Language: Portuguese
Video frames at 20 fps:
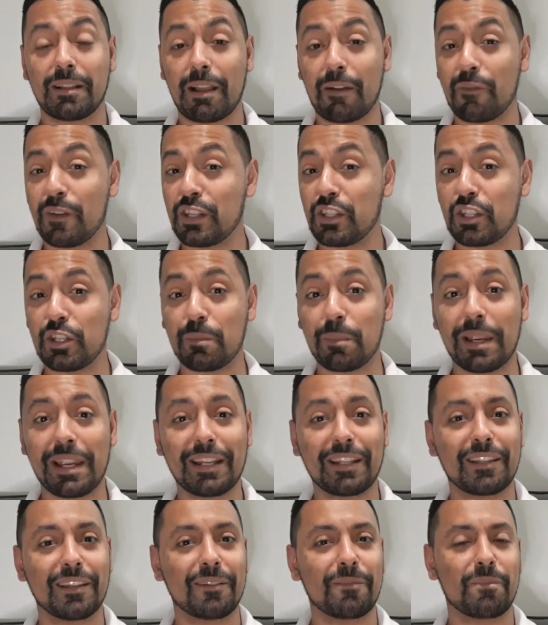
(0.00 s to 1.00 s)
A
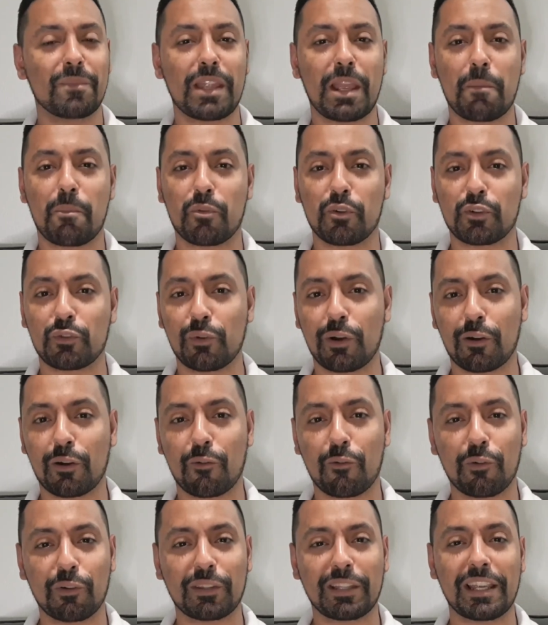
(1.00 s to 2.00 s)
vestimenta é por sua
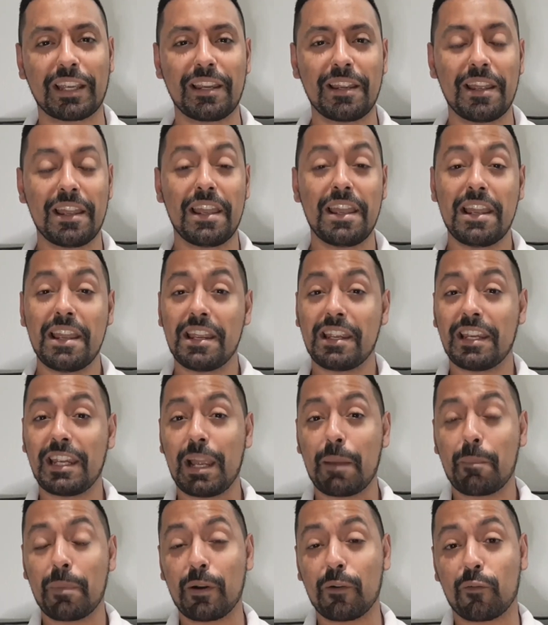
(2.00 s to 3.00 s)
conta aí
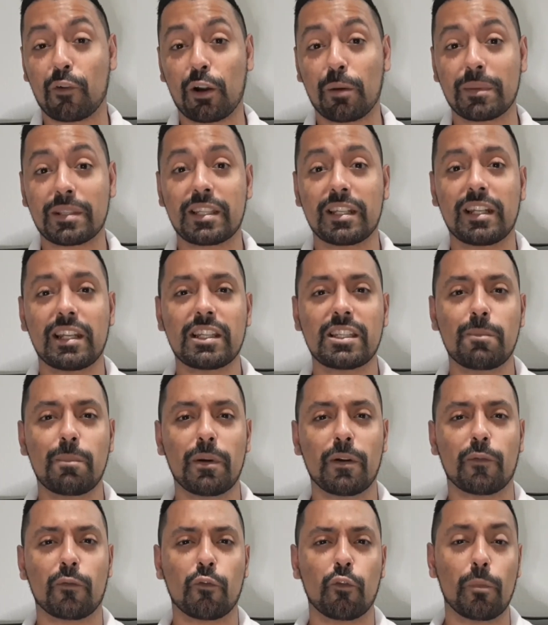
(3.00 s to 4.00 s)
e a performance desse
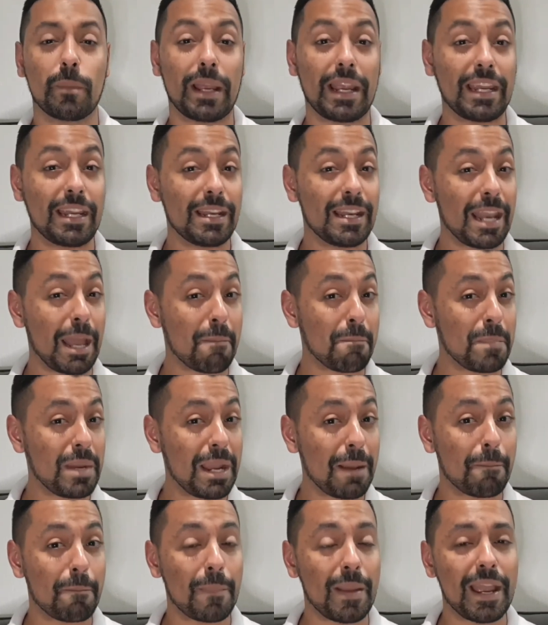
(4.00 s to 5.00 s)
perfume aí na
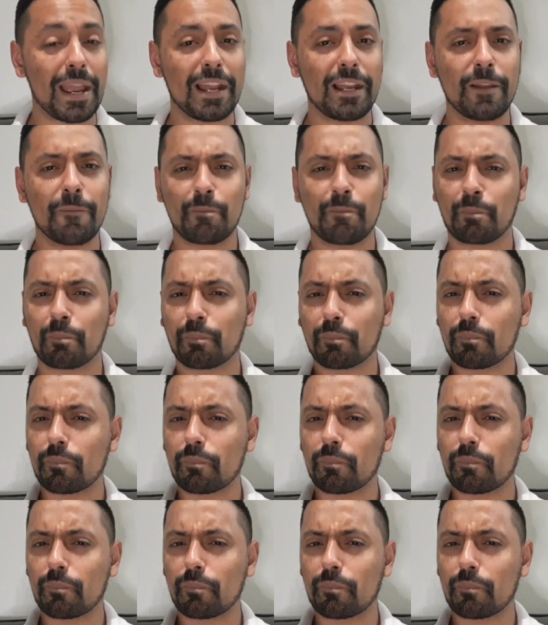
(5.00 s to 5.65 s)
minha pele